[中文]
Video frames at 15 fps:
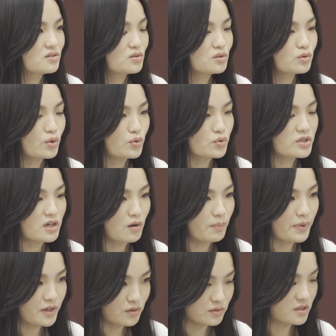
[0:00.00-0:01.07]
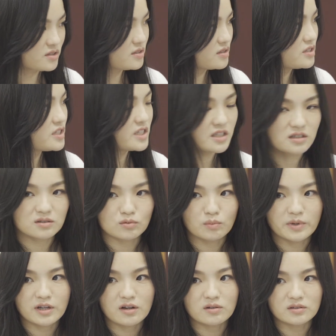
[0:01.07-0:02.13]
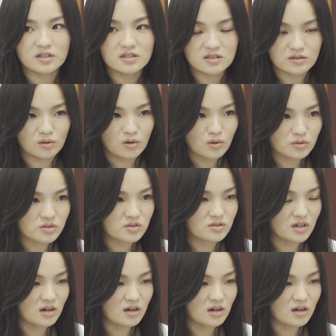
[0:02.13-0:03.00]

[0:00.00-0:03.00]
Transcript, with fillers: 就对于小朋友的事情，我们要一直有共识，